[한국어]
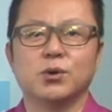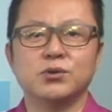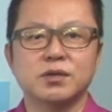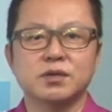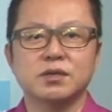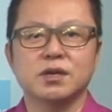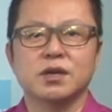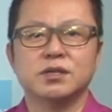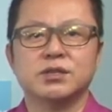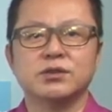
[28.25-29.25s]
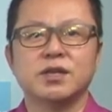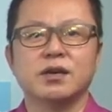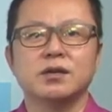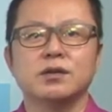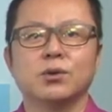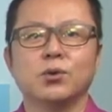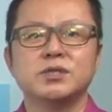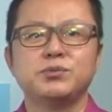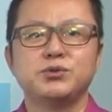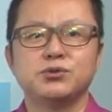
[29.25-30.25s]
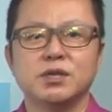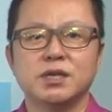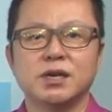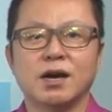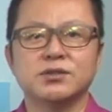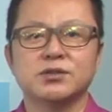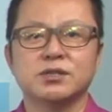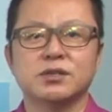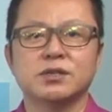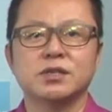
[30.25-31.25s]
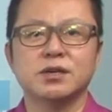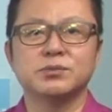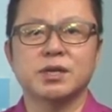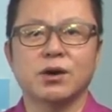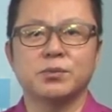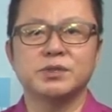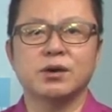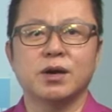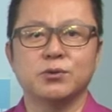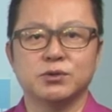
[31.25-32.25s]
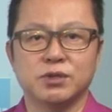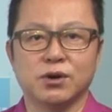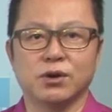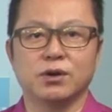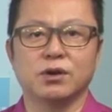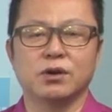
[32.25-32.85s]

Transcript: 오늘은 전태일 50주기 강서지역 기념사업 참가 요청,